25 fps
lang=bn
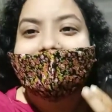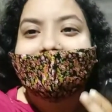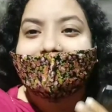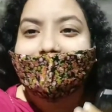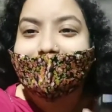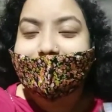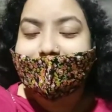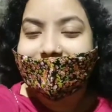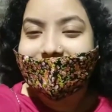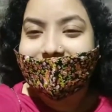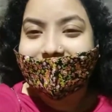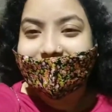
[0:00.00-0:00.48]

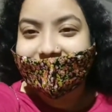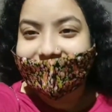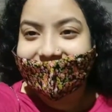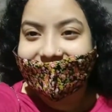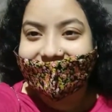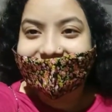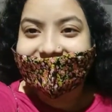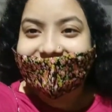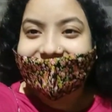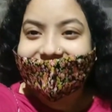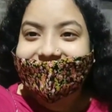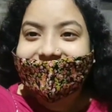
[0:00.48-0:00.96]
আমরা
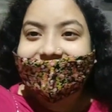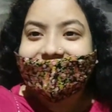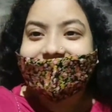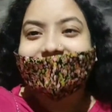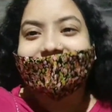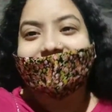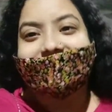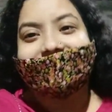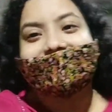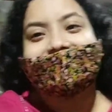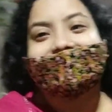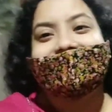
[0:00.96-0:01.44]
ঘোরাফেরা
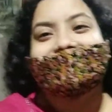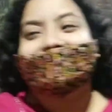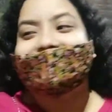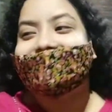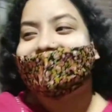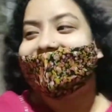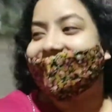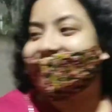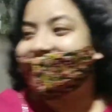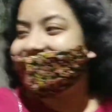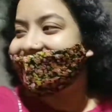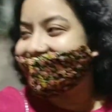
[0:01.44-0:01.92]
করছি
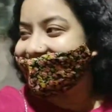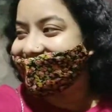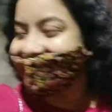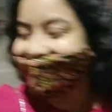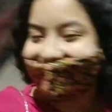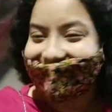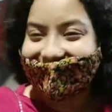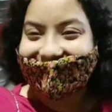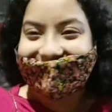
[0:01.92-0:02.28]
আর এই যে